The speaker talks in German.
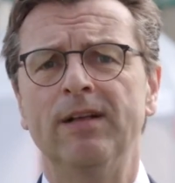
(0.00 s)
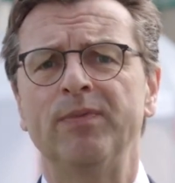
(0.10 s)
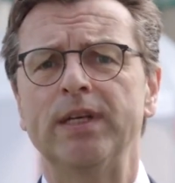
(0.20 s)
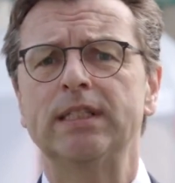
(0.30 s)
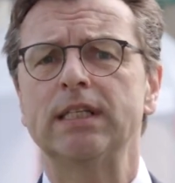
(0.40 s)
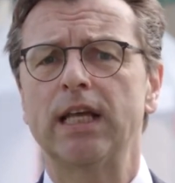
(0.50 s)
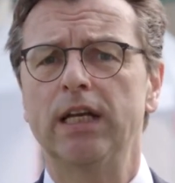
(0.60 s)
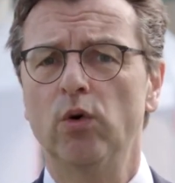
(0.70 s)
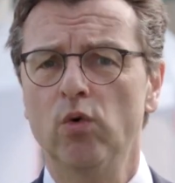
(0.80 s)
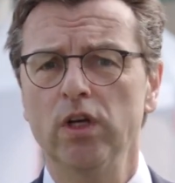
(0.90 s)
ist es
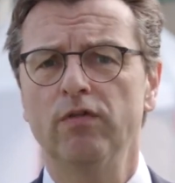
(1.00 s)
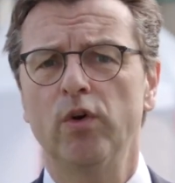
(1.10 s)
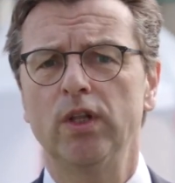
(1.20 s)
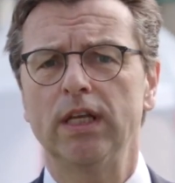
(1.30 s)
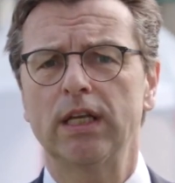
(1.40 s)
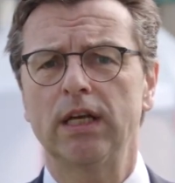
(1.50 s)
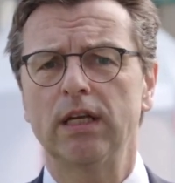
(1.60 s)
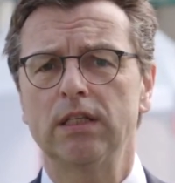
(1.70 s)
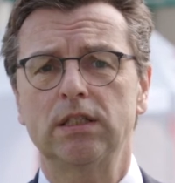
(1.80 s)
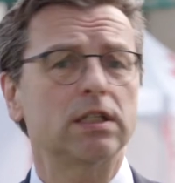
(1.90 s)
eine ungewöhnliche,
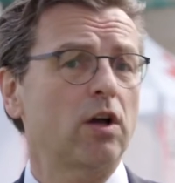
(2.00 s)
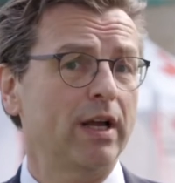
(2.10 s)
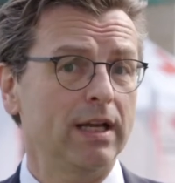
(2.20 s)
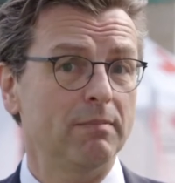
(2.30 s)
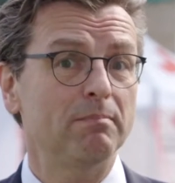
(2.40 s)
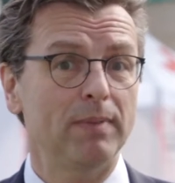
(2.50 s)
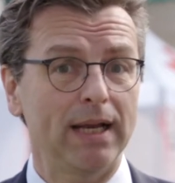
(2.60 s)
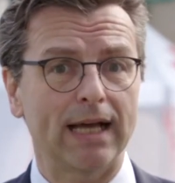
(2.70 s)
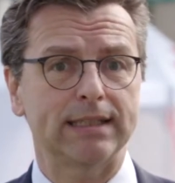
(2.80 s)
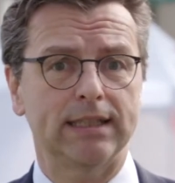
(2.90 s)
ist es auch eine
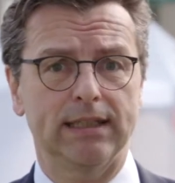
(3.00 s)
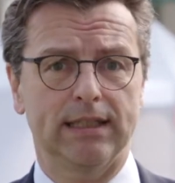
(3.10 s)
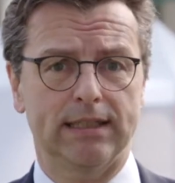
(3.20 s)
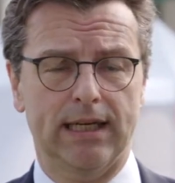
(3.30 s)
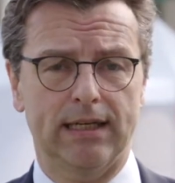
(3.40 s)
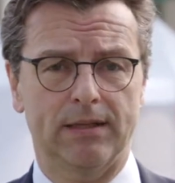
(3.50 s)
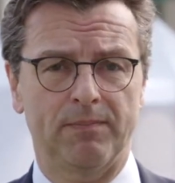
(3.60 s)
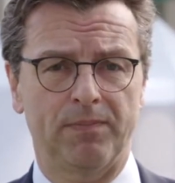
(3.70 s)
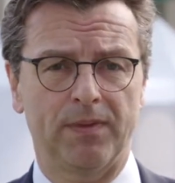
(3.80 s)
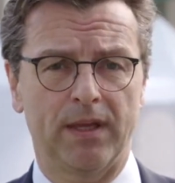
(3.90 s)
belastende Zeit.
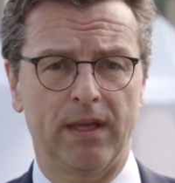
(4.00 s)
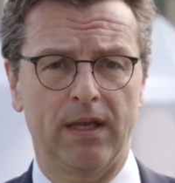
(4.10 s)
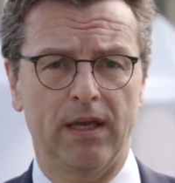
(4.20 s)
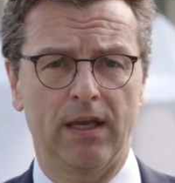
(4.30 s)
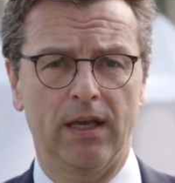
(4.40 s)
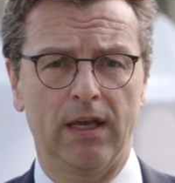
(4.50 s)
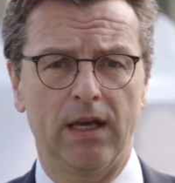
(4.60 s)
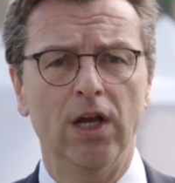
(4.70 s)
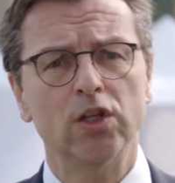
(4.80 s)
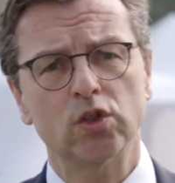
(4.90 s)

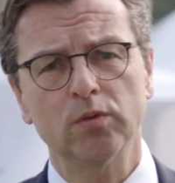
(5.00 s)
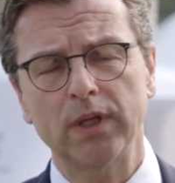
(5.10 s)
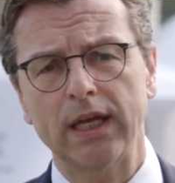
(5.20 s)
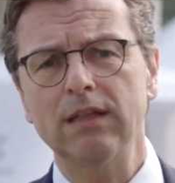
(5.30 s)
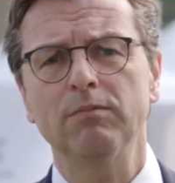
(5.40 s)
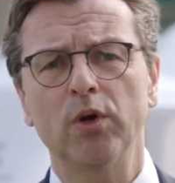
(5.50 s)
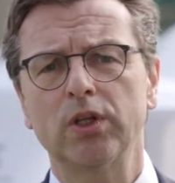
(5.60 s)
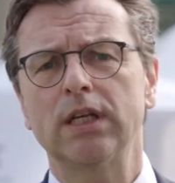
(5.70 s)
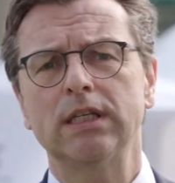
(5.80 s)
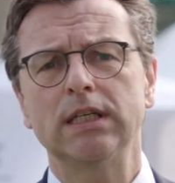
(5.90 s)
Zum Dritten
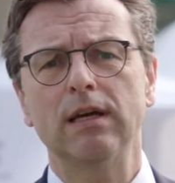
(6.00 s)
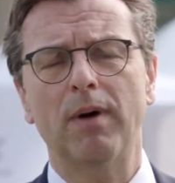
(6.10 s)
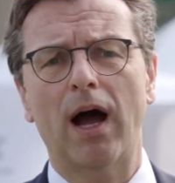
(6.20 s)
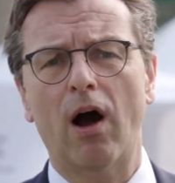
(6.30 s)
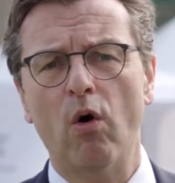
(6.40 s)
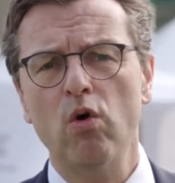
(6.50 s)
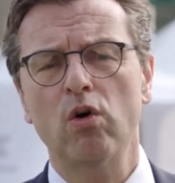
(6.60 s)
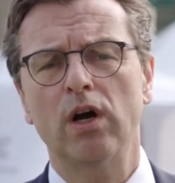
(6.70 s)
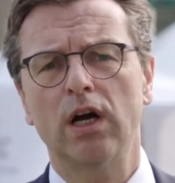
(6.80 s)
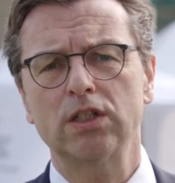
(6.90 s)
möchte ich Sie aber
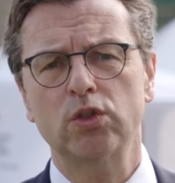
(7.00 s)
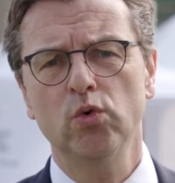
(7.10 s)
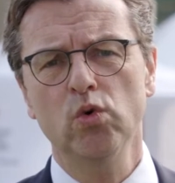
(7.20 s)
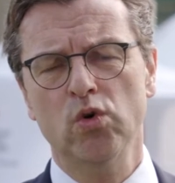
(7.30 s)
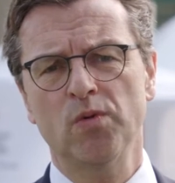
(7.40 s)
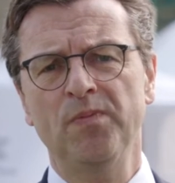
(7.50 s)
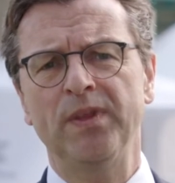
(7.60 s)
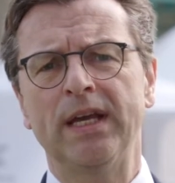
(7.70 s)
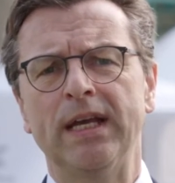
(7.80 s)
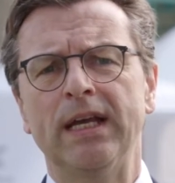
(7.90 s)
auch ersuchen,
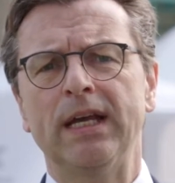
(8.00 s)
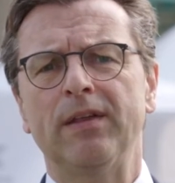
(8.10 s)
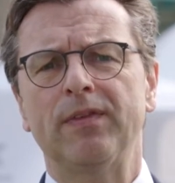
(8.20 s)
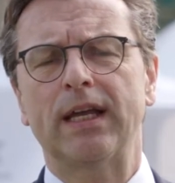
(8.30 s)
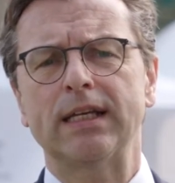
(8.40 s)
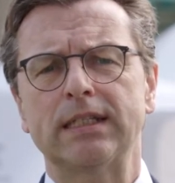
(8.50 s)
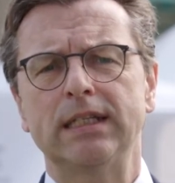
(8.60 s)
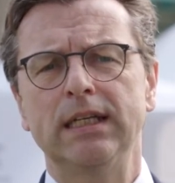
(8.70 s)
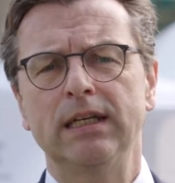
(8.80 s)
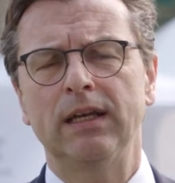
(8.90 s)
dass
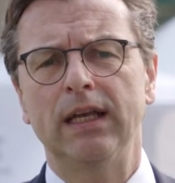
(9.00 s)
Sie